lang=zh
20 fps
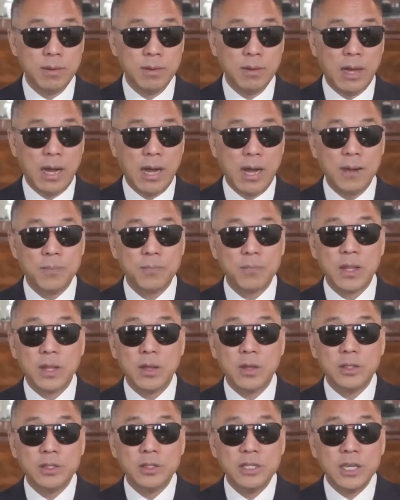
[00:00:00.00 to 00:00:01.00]
啊，
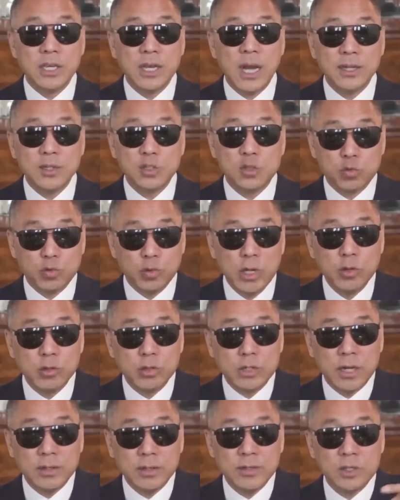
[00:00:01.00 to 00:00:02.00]
你看所有
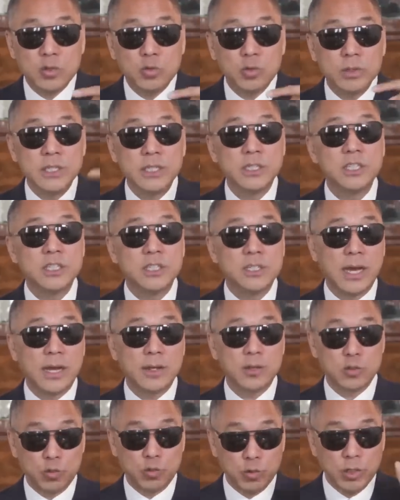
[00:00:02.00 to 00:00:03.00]
刚才说那些地点，
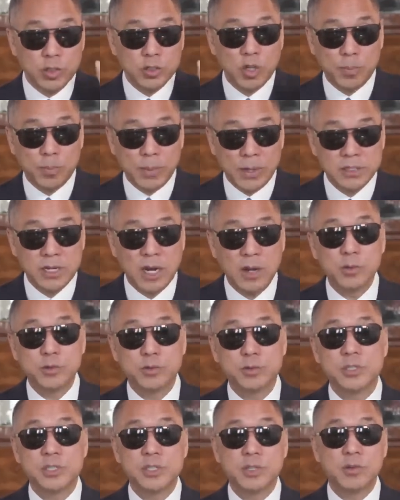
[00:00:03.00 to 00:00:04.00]
除了小白鲨我
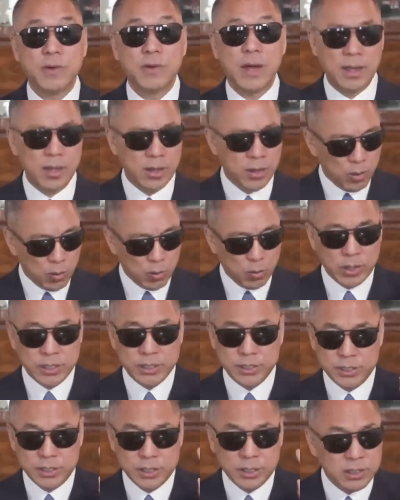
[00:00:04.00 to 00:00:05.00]
去吃过饭，我
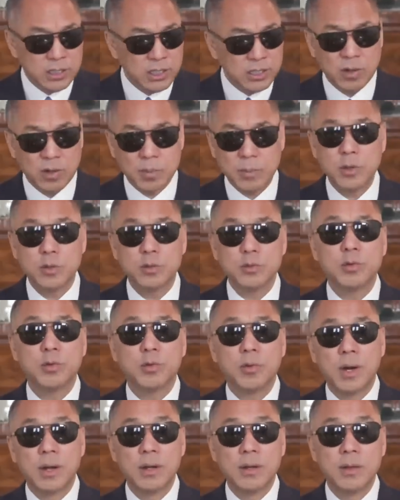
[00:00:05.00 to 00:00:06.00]
一个地方没有去
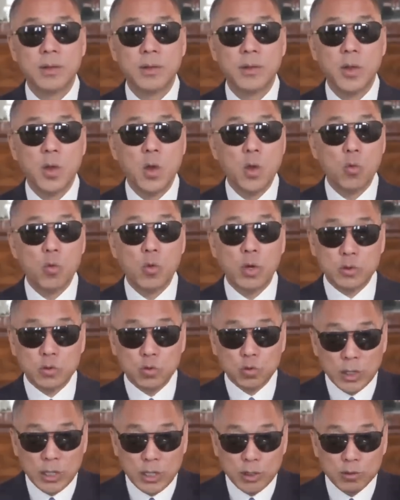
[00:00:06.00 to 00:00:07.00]
过。我
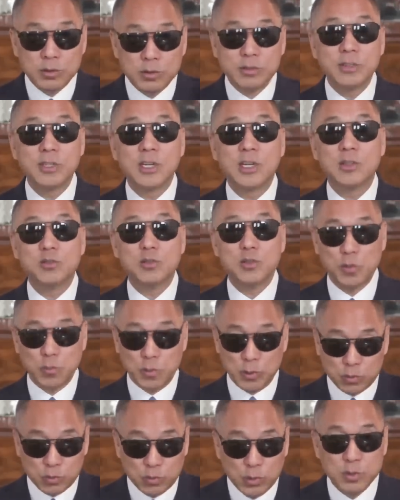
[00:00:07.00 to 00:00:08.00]
最有资格去，
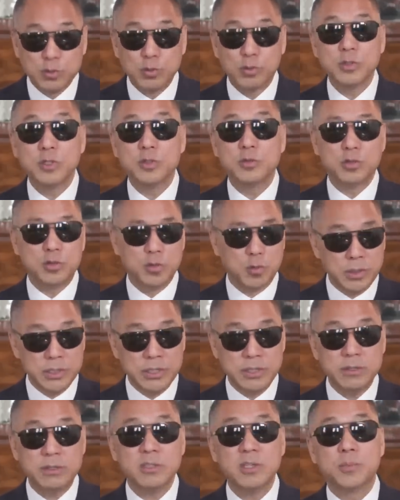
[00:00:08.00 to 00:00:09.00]
我最容易去，我
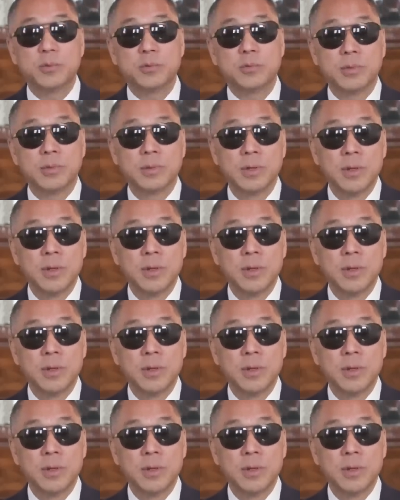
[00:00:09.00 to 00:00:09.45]
一次不去，